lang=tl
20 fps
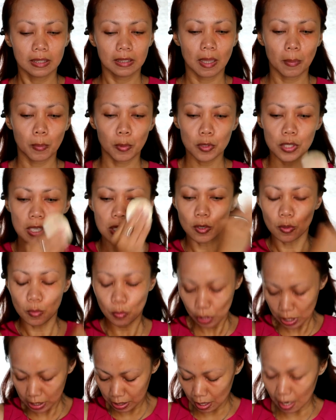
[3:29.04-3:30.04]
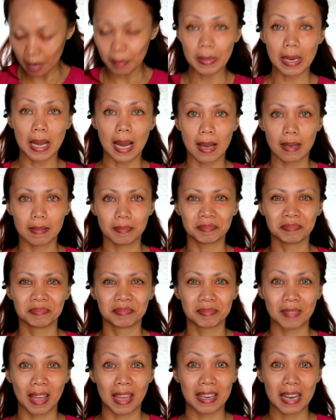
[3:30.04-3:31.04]
Tapusin ko muna sa kabila
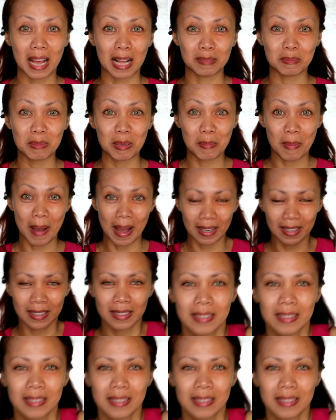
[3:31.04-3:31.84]
and I'll be back.